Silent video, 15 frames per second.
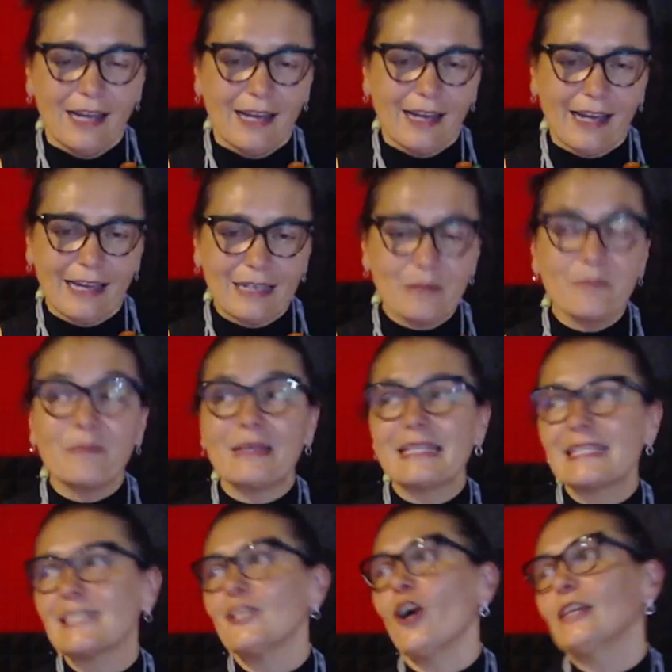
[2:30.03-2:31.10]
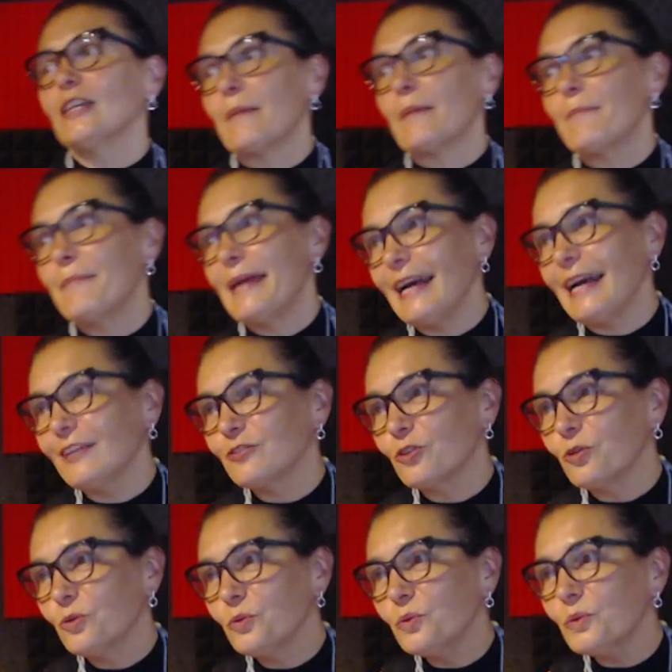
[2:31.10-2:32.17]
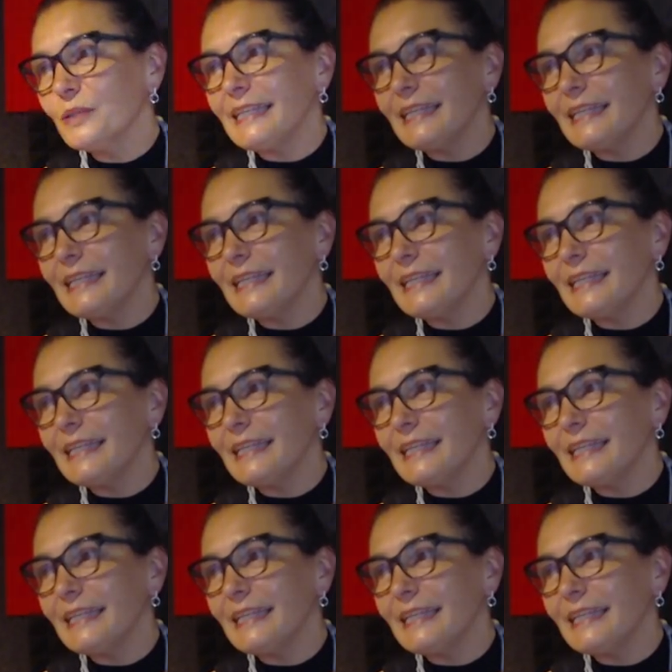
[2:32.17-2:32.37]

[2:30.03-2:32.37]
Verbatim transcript: eh, in pensione, beato lui